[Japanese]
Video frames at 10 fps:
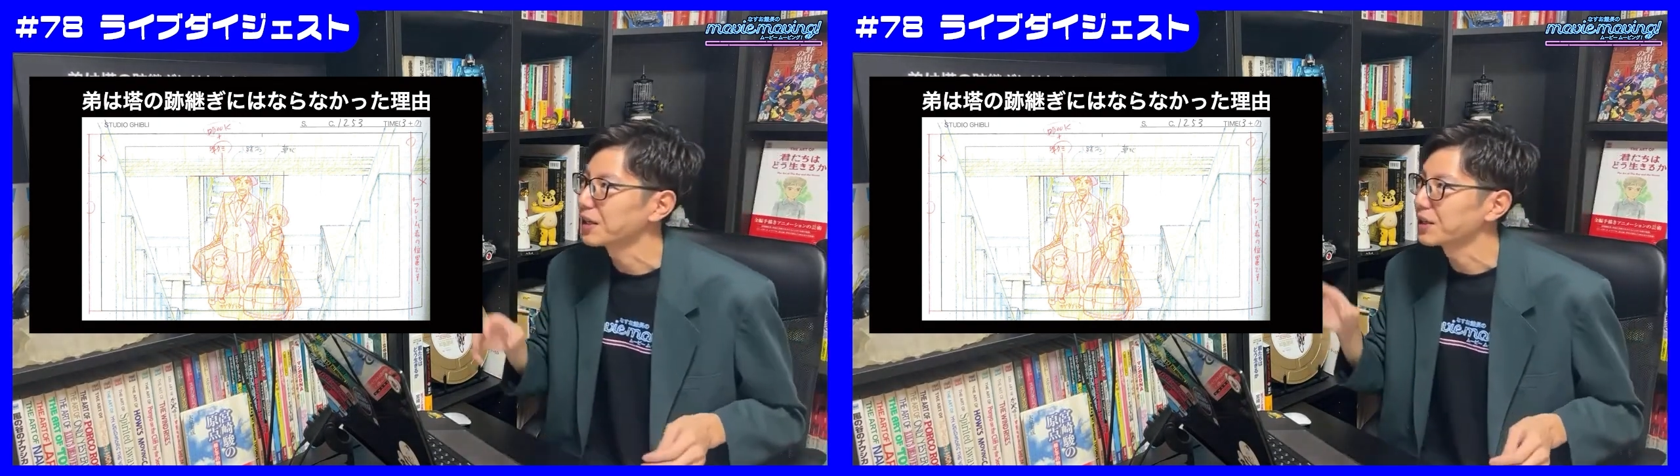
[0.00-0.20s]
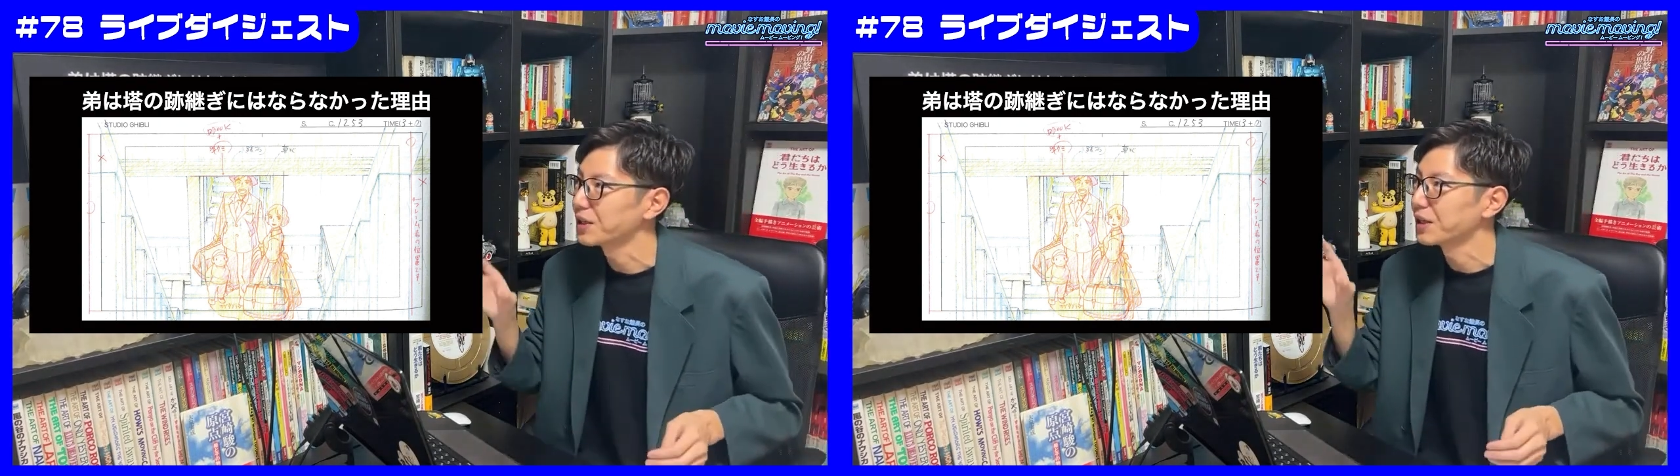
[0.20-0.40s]

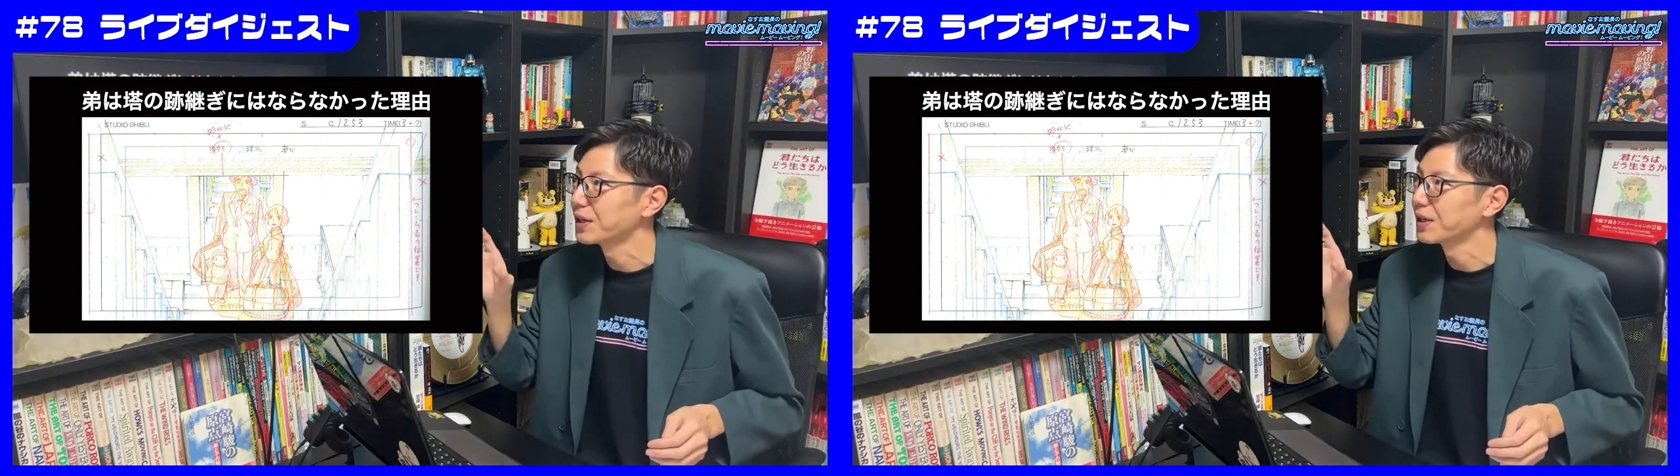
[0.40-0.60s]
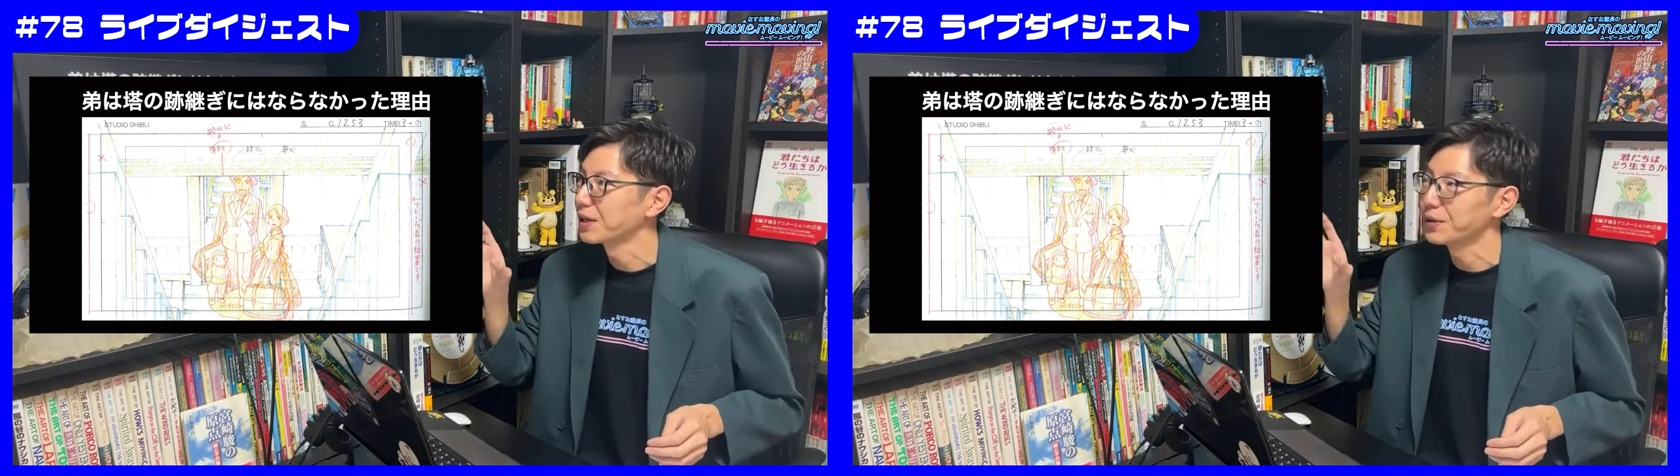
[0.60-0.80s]

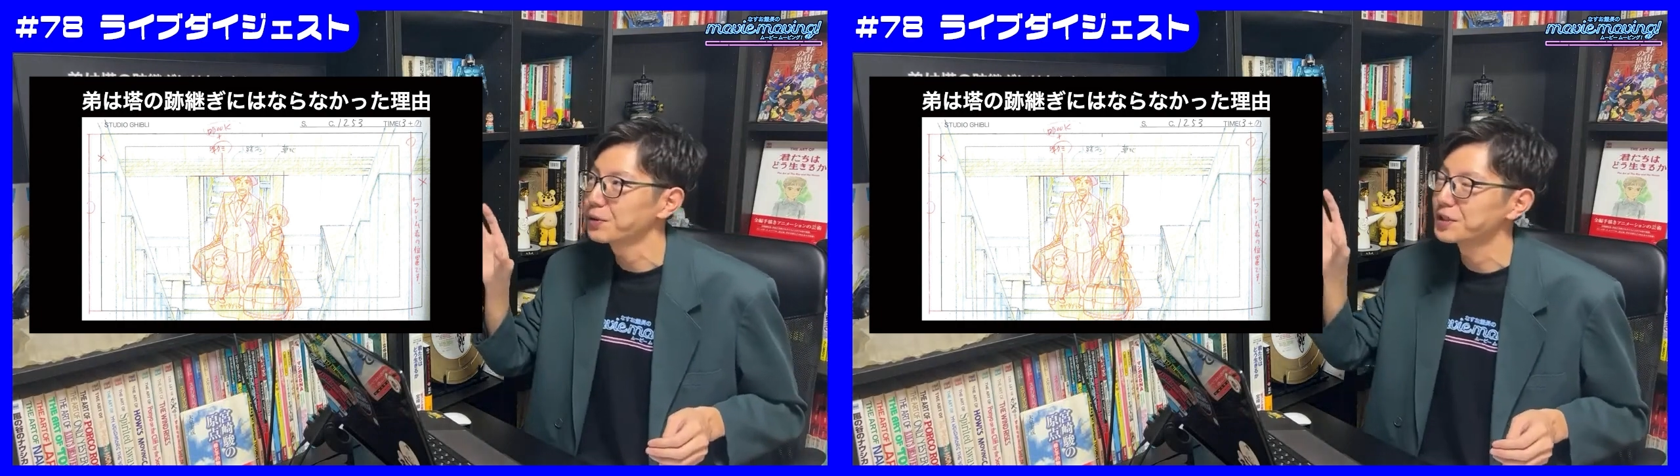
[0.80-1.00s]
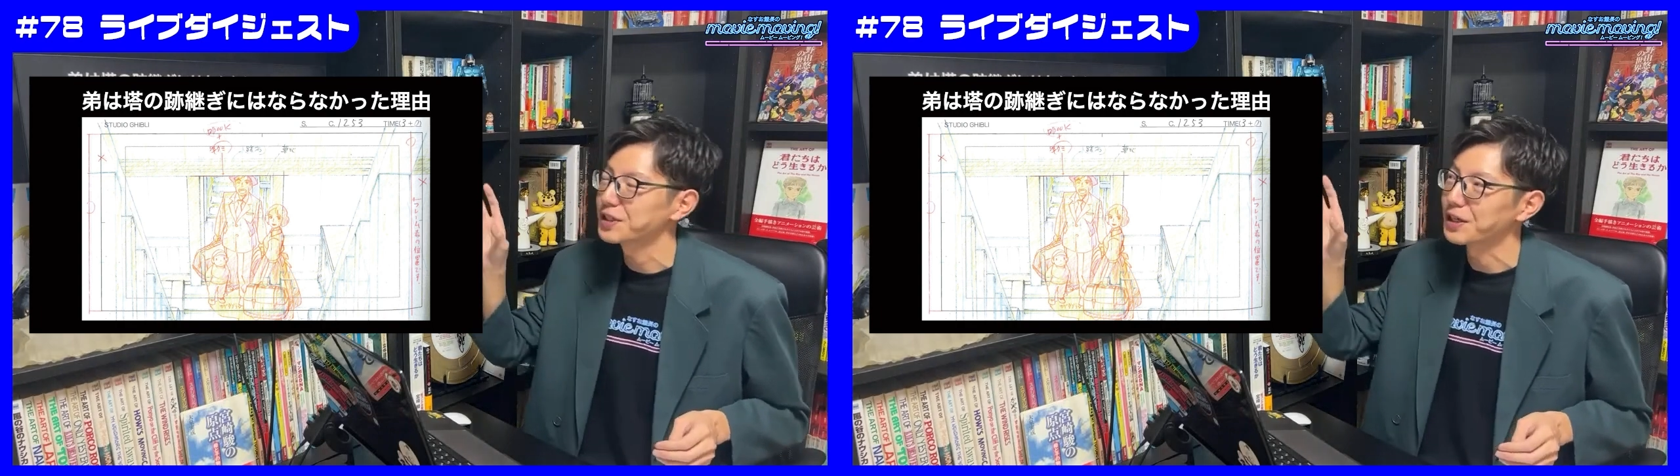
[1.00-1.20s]
えー、
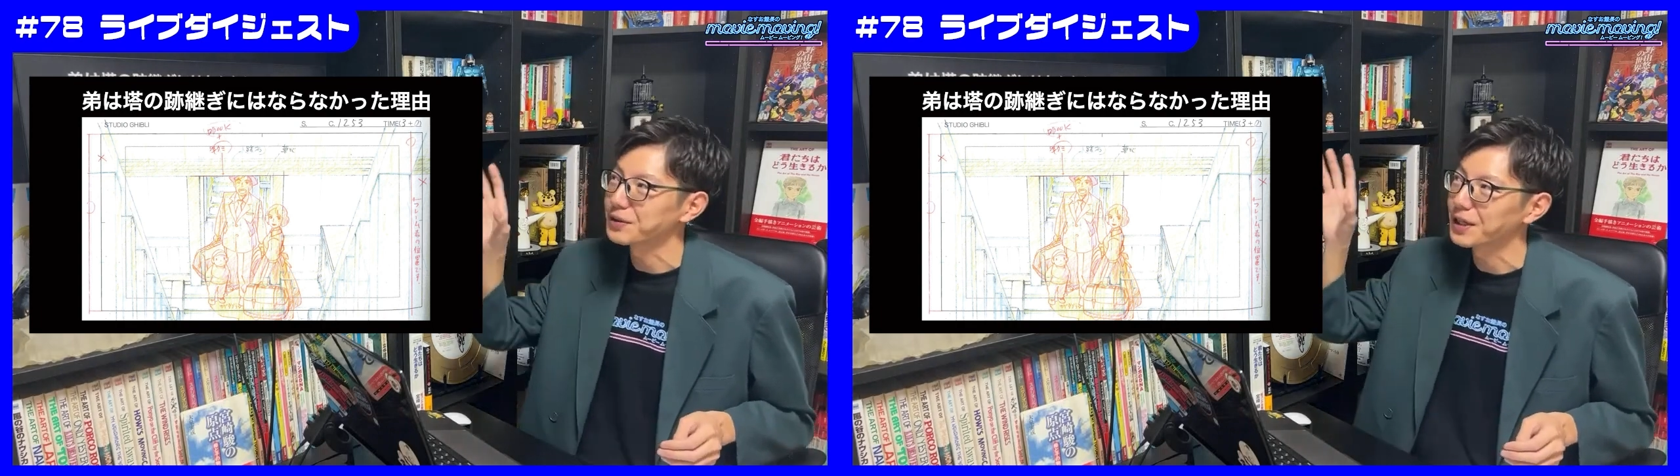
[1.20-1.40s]
王子じゃな